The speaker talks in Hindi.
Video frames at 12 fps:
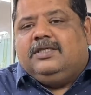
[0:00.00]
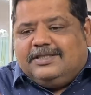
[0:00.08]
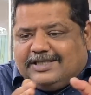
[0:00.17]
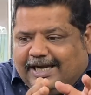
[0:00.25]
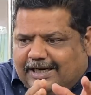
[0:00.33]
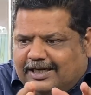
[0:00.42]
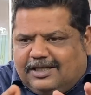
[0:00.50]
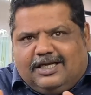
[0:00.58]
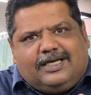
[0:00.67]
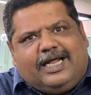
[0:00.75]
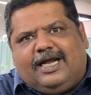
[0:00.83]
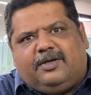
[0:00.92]
साइकिल
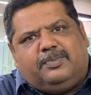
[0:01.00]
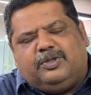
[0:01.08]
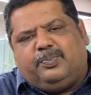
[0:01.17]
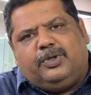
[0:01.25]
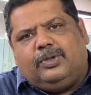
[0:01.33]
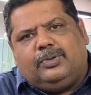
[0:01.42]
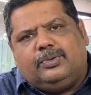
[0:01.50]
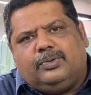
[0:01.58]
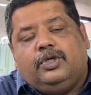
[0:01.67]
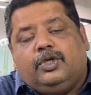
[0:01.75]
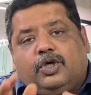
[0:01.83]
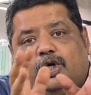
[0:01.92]
द टैंक मत बोलो
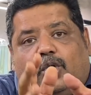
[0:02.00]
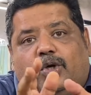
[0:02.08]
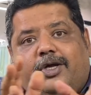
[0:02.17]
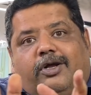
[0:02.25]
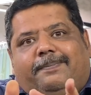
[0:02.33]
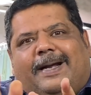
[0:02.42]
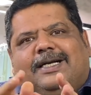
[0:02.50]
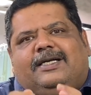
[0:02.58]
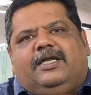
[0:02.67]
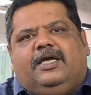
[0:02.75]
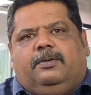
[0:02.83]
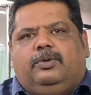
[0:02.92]
ग्रो योर
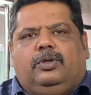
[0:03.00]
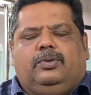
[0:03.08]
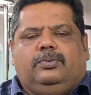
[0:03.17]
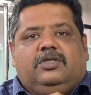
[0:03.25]
बैक्टीरिया बोलो